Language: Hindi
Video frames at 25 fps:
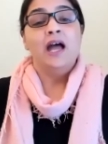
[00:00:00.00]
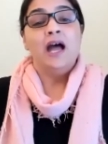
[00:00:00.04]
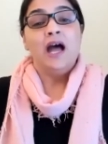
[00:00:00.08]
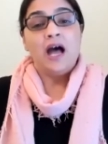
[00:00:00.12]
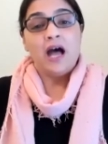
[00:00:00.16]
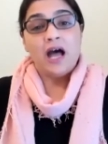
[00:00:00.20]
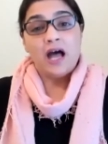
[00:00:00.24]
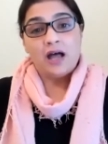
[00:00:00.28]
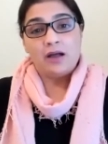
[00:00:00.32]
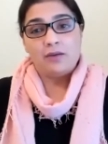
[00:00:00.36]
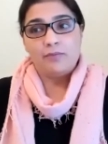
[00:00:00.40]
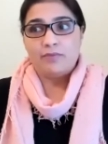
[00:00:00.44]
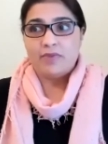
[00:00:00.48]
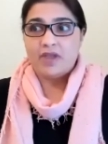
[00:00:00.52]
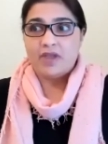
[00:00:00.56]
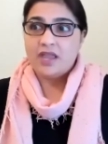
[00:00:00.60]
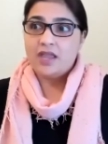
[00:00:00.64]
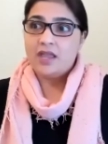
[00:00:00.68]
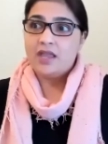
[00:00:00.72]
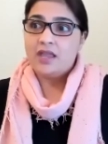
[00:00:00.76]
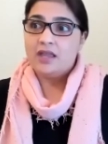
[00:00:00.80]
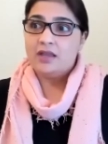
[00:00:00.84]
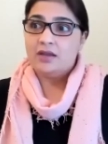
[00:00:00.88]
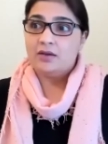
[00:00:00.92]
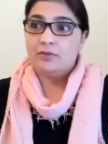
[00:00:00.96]
हाँ
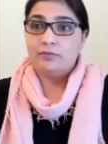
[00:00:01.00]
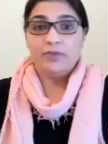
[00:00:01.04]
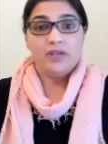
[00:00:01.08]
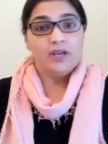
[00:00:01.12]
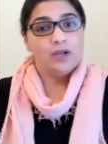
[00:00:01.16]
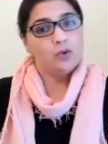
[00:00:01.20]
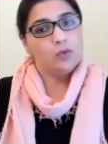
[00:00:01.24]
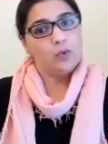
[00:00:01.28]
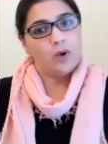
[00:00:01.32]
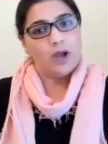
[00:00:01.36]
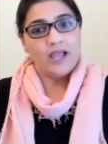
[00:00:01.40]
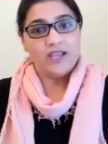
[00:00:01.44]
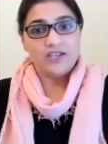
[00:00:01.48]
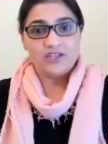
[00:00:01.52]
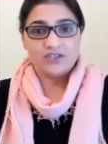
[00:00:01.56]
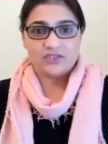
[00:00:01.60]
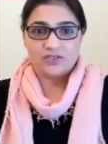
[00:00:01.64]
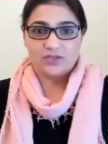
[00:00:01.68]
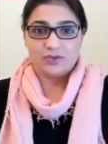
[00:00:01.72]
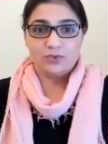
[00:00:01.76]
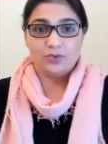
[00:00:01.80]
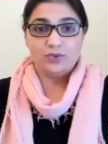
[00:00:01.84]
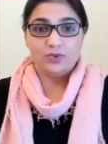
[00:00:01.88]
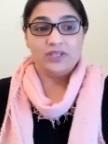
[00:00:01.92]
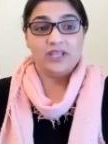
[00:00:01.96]
मैं मेरी ख्वाहिश
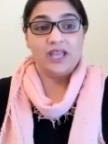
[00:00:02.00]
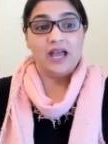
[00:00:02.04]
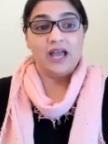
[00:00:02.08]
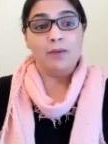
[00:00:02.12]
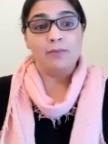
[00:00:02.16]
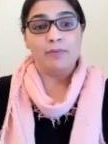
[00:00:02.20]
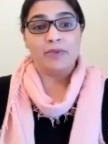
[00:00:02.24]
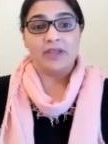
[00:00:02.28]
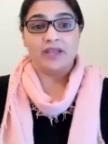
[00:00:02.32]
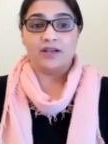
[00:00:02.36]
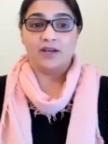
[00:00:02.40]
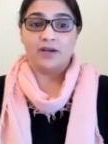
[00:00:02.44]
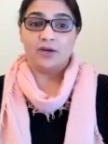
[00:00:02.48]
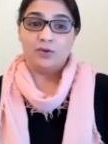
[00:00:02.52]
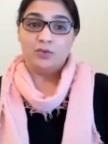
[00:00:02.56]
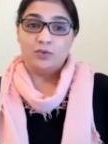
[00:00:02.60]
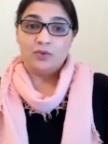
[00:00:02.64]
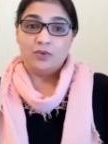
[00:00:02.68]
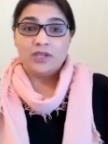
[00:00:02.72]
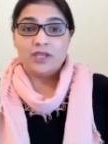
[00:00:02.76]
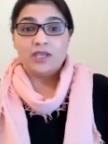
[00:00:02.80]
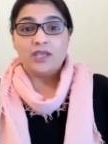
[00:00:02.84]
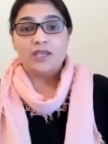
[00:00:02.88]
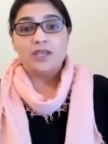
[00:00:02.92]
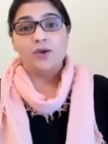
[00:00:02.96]
ज़रूर थी हाँ मैं
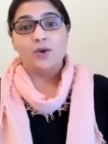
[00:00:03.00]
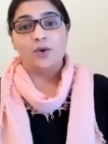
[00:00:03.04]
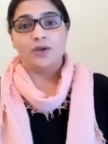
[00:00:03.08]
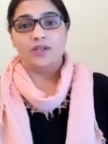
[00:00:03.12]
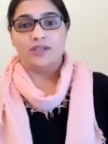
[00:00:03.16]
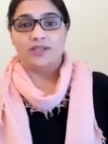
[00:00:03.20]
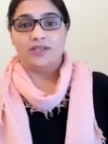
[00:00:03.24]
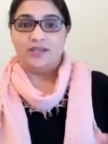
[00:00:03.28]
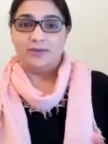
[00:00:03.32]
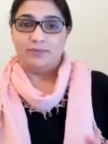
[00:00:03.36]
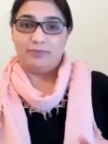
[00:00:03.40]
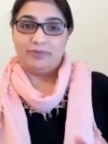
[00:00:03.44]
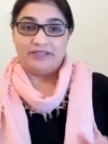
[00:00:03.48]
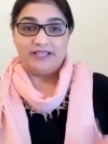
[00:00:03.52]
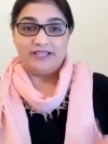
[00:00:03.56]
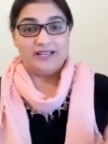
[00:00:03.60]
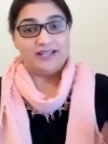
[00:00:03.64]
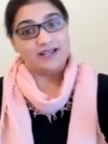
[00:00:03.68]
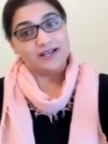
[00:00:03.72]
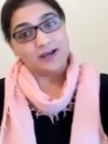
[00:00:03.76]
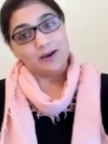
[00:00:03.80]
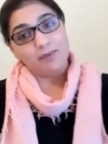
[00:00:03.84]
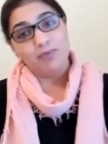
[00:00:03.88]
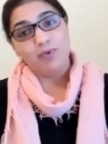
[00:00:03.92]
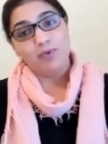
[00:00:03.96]
करूँगी और ये पत्नी
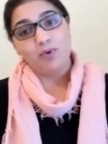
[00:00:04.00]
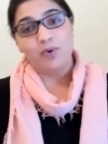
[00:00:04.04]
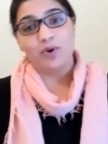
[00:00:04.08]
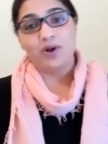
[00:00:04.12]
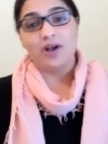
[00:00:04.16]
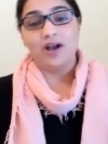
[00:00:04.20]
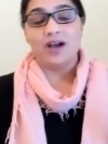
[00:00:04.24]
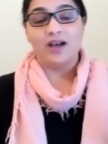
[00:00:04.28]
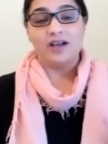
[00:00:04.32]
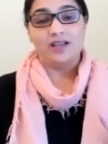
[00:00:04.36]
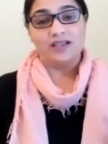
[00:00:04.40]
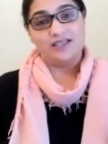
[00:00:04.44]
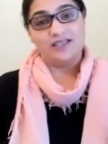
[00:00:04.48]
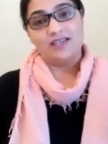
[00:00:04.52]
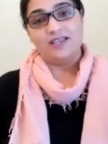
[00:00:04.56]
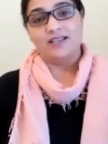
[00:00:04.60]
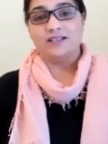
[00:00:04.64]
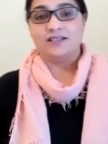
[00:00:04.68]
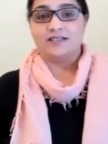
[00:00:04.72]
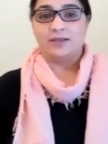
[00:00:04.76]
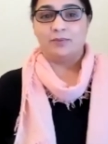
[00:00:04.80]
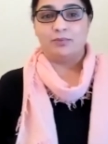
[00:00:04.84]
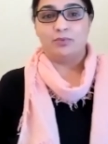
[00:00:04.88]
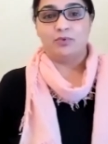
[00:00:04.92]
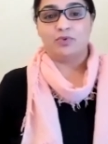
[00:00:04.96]
कब होगा ये
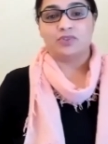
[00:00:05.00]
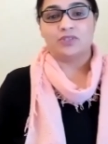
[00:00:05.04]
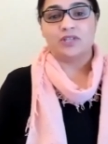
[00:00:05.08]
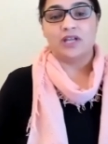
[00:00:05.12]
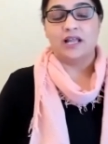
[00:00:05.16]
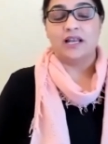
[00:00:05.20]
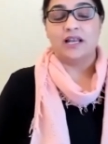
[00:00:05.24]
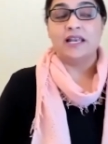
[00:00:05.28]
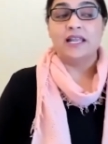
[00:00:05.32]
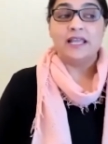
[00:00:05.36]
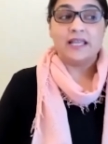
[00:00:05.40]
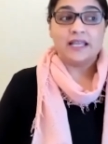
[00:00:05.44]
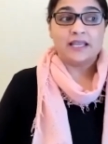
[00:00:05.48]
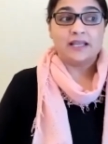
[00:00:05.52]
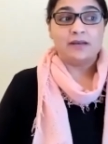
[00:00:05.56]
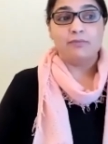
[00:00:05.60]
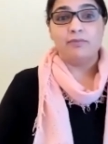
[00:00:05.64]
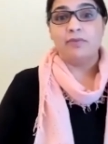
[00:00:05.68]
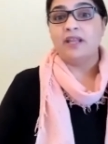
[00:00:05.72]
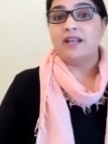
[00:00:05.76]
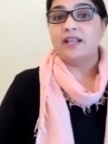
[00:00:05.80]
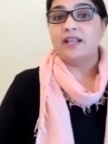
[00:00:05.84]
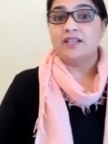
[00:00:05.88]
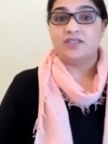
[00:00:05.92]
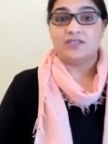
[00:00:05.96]
सब कुछ था लेकिन
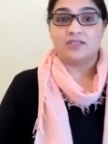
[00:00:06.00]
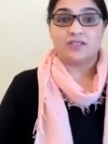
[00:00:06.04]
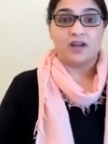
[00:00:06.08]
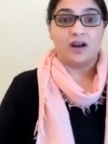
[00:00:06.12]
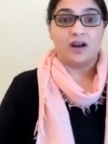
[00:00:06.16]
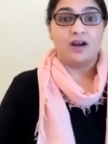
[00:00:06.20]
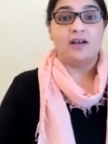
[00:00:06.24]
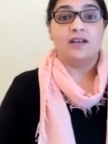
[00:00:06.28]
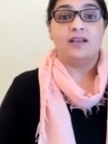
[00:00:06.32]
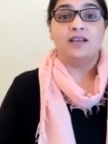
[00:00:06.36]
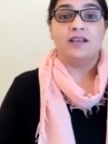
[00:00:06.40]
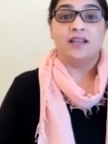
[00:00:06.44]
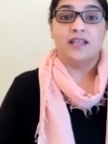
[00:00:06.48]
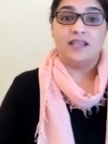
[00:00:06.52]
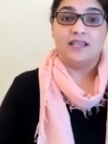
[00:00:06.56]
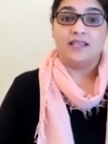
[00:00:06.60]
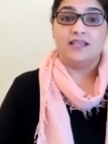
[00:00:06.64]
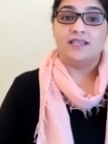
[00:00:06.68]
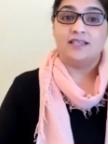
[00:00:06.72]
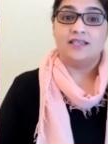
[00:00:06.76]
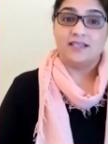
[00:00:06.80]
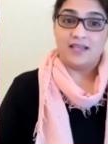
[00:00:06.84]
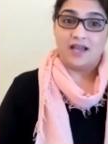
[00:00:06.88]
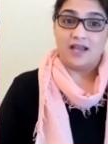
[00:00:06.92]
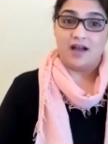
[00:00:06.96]
मैंने स्टार्ट नहीं
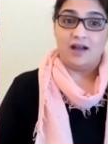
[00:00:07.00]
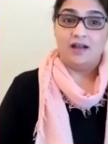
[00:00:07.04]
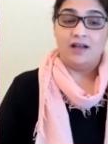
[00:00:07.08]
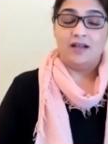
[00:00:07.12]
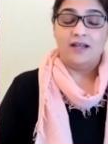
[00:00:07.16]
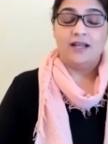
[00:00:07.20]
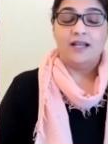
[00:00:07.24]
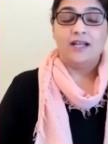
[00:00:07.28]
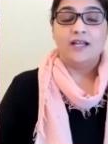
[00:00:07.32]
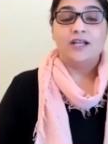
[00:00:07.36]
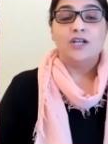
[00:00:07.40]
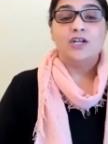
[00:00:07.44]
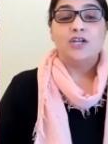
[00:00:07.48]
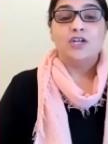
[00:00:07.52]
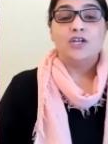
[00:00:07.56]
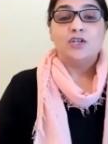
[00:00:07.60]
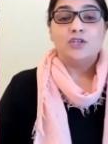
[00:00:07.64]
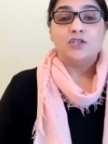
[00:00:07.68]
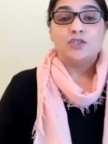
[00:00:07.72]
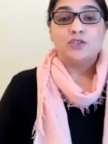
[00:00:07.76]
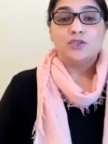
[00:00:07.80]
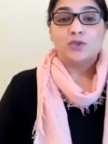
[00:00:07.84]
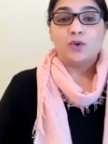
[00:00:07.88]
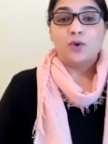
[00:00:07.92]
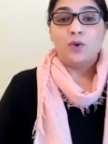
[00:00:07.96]
किया
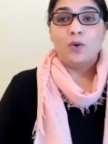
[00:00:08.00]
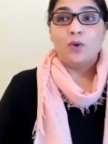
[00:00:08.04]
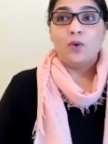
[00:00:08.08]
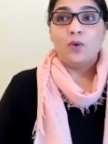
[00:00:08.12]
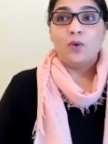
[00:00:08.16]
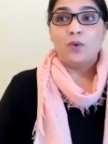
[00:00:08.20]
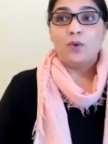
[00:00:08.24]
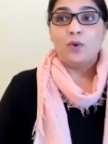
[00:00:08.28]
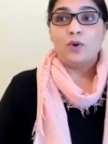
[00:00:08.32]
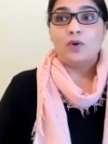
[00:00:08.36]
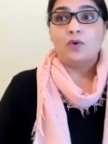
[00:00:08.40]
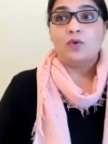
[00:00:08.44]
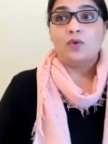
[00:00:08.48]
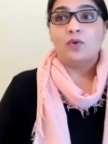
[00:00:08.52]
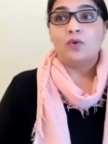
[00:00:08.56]
सो so,